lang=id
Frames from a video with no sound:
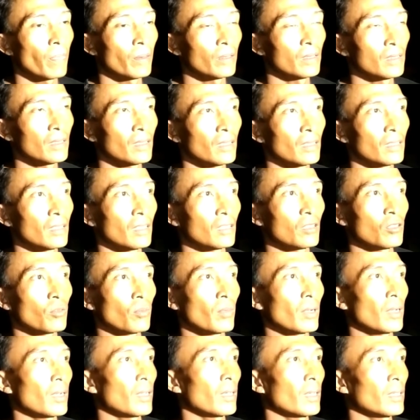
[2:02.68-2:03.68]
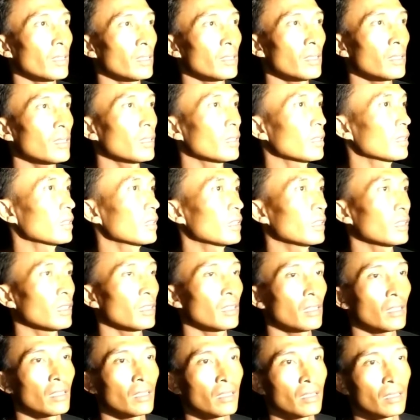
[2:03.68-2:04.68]
istrinya cuma lakinya dari
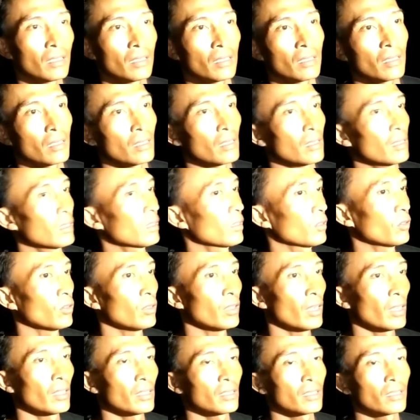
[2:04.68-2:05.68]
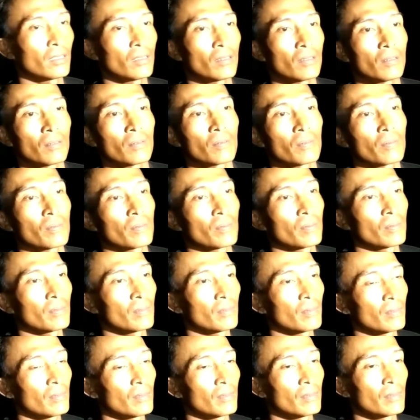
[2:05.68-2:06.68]
Gundang situ.
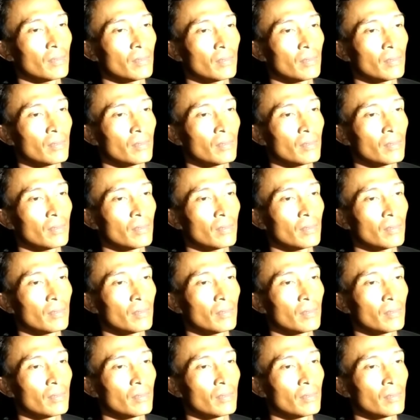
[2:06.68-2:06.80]
Hmm.